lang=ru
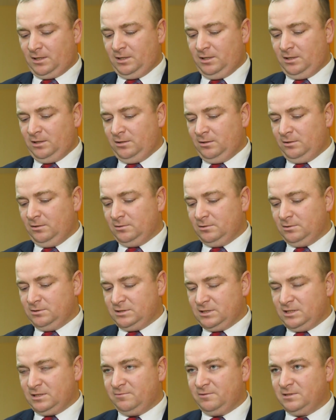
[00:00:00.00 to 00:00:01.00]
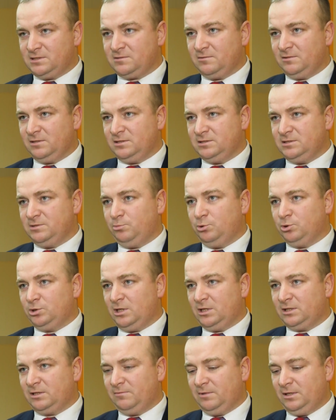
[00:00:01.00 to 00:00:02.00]
и, соответственно,
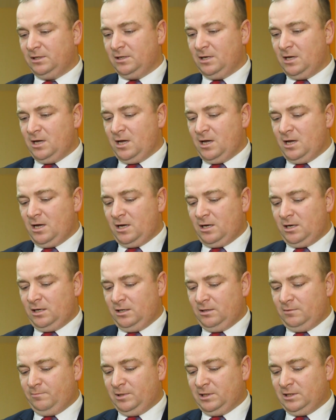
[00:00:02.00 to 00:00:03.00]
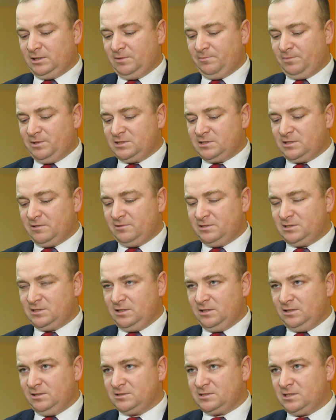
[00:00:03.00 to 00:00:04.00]
депутатами э, Палаты
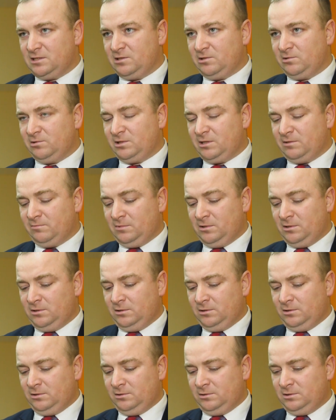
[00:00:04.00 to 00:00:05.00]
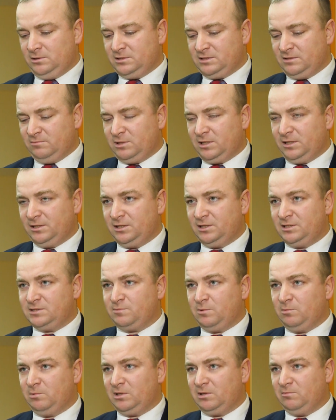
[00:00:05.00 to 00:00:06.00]
представителей Национального э, собрания
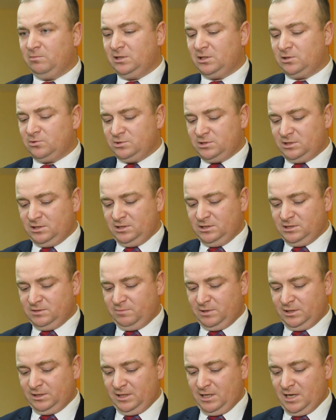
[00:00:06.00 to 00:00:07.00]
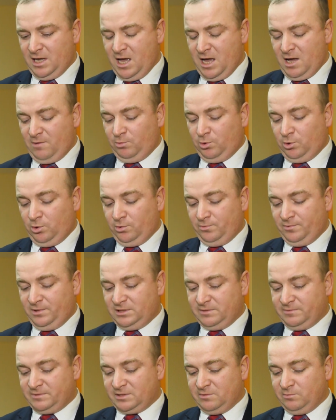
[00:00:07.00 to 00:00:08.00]
Республики Беларусь избраны по
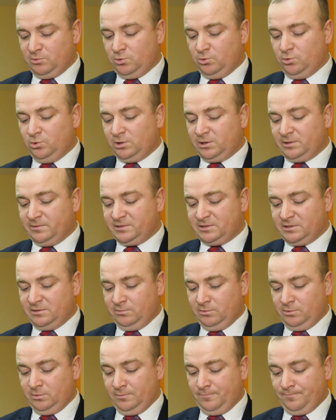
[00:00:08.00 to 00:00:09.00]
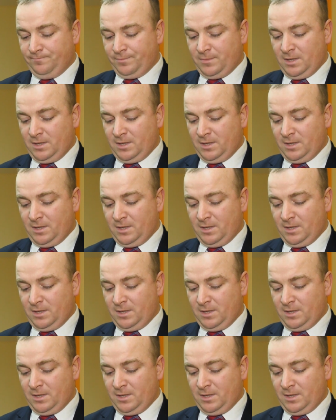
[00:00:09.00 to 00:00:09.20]
Витебскому Горьковскому